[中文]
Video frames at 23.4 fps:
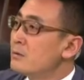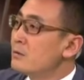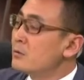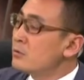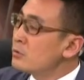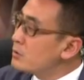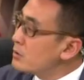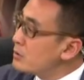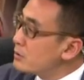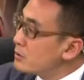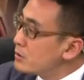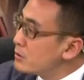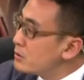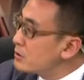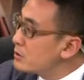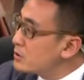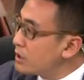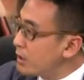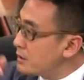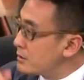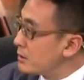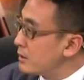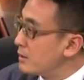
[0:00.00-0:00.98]
那是
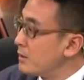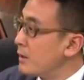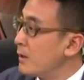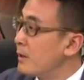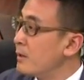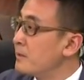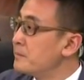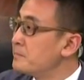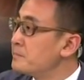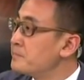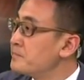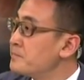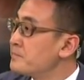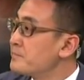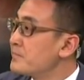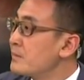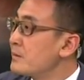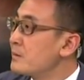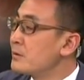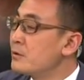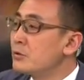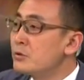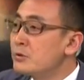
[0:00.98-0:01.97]
战争啊，
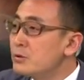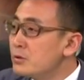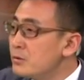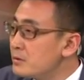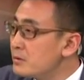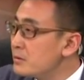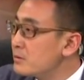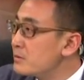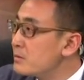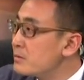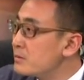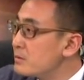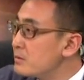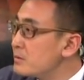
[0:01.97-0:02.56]
这是